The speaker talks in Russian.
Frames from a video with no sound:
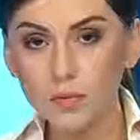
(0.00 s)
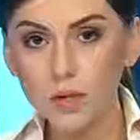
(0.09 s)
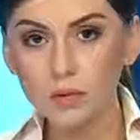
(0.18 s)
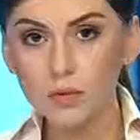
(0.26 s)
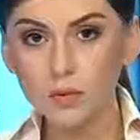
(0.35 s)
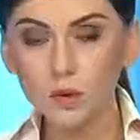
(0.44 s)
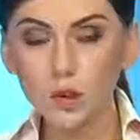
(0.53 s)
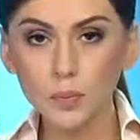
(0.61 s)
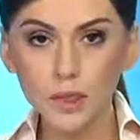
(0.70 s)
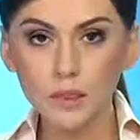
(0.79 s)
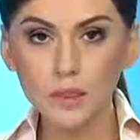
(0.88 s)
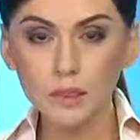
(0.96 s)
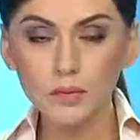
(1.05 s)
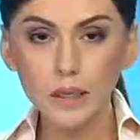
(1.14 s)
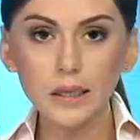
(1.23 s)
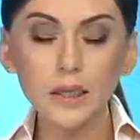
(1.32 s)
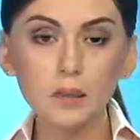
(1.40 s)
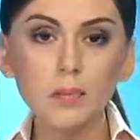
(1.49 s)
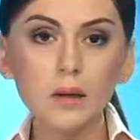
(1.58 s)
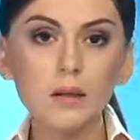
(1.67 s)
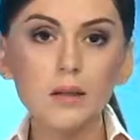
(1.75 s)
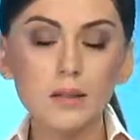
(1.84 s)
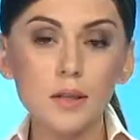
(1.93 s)
Мэрию сегодня пикетировали и
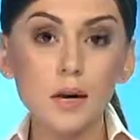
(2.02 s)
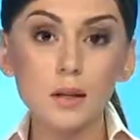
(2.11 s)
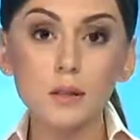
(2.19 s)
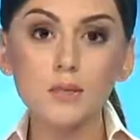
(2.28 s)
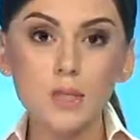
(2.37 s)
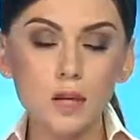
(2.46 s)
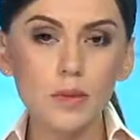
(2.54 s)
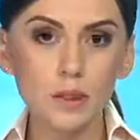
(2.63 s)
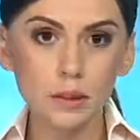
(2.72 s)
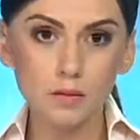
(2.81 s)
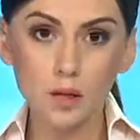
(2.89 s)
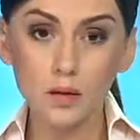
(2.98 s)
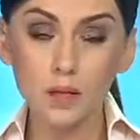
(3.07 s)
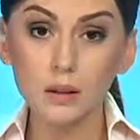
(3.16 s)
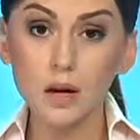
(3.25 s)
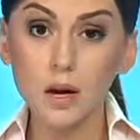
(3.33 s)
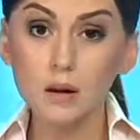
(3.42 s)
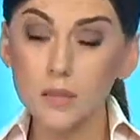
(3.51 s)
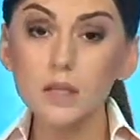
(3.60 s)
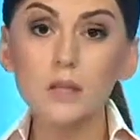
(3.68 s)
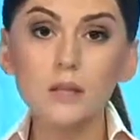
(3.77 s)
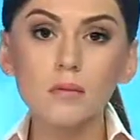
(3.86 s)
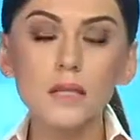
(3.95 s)
больные сахарным диабетом. Говорят,
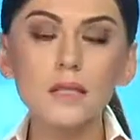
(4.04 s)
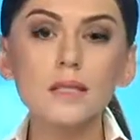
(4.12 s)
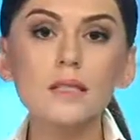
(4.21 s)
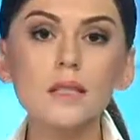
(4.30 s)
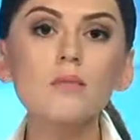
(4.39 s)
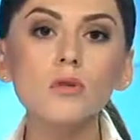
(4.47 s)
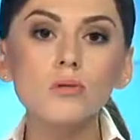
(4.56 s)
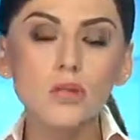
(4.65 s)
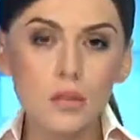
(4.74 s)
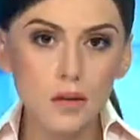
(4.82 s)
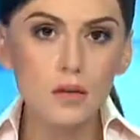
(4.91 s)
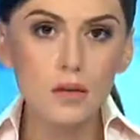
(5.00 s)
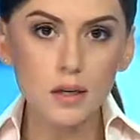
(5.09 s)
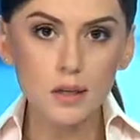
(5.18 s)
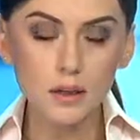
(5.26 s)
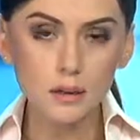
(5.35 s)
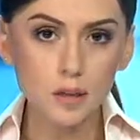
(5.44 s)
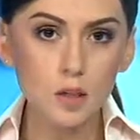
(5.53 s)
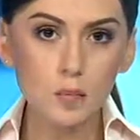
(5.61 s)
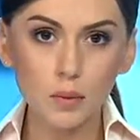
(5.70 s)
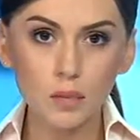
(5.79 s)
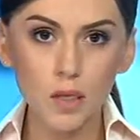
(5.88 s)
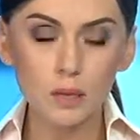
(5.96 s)
местные власти самоустранились от их
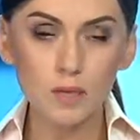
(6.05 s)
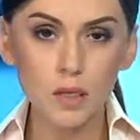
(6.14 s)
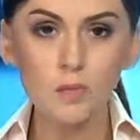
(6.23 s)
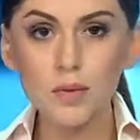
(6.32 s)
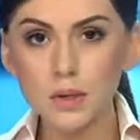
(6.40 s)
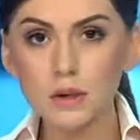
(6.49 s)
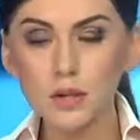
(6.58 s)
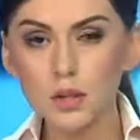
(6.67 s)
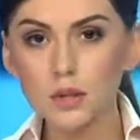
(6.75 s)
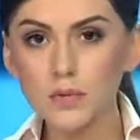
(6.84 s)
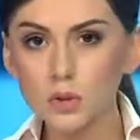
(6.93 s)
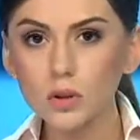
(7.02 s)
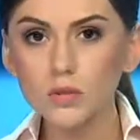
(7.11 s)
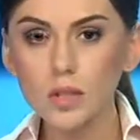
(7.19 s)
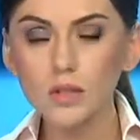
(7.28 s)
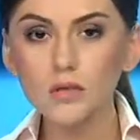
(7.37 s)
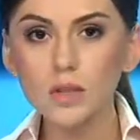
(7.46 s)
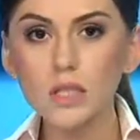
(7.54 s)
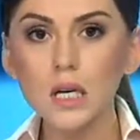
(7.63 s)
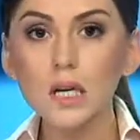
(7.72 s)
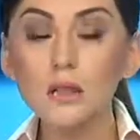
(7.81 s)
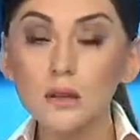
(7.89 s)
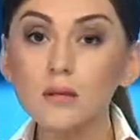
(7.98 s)
проблем и переложили всю ответственность
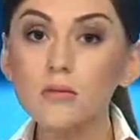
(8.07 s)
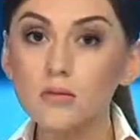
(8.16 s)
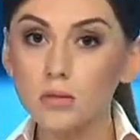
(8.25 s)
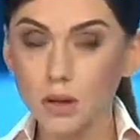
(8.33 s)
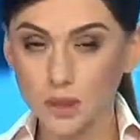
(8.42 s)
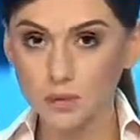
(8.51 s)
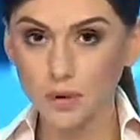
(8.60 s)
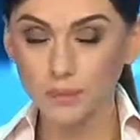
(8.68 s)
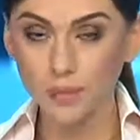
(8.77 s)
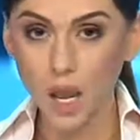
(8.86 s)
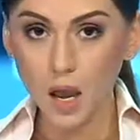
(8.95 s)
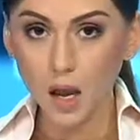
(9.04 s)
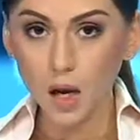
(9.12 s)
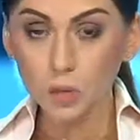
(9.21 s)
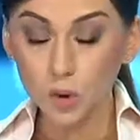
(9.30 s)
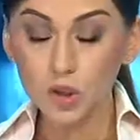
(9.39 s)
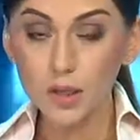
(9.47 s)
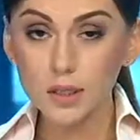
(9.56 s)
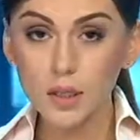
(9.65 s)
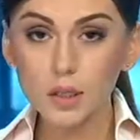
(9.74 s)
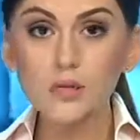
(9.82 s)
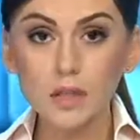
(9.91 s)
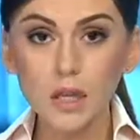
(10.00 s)
на государство. Больше
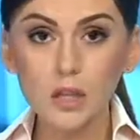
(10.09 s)
расскажет Светлана